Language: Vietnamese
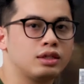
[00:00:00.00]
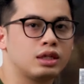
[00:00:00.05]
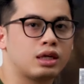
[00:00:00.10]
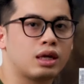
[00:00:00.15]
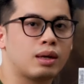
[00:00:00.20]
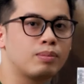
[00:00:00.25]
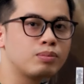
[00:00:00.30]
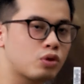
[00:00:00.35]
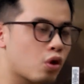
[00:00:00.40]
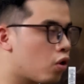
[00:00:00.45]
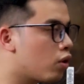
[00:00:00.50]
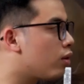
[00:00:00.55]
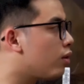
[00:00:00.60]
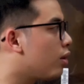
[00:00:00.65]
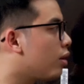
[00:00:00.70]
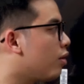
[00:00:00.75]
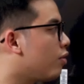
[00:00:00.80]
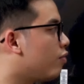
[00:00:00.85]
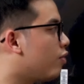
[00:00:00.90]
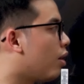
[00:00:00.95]
chất âm tốt,
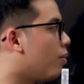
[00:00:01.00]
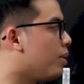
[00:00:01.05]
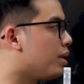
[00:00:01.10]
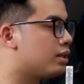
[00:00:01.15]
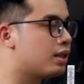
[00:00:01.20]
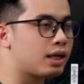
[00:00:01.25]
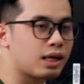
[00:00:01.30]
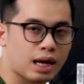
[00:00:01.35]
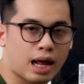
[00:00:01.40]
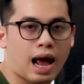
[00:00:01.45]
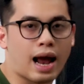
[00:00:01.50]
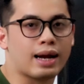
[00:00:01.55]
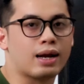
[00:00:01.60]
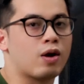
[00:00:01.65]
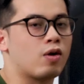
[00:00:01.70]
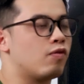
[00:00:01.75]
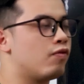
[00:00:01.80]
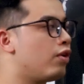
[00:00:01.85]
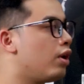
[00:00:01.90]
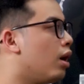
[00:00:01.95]
và mình rất là hài
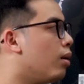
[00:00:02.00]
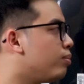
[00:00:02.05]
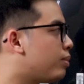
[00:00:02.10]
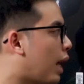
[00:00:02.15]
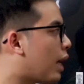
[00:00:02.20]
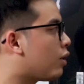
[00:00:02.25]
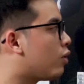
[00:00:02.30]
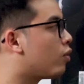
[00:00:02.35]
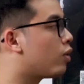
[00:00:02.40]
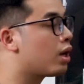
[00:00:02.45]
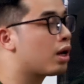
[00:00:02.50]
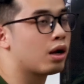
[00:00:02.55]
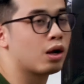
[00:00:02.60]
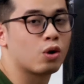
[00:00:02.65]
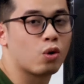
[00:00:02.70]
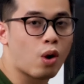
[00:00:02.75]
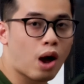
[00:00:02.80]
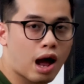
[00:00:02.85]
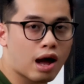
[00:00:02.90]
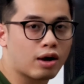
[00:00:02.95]
lòng về âm thanh cũng như là
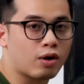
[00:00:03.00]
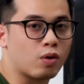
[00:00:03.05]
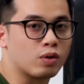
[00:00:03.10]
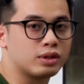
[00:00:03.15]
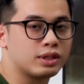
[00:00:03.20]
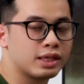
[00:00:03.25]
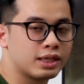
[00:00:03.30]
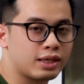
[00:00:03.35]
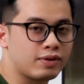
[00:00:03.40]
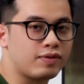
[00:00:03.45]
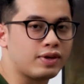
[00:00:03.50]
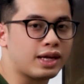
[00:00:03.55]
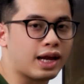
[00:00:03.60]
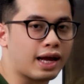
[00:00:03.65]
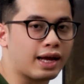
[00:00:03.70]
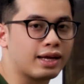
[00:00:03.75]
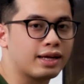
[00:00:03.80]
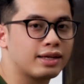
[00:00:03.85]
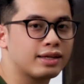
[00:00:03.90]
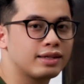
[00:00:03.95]
loa của chiếc TV
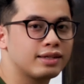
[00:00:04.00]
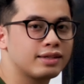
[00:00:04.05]
này.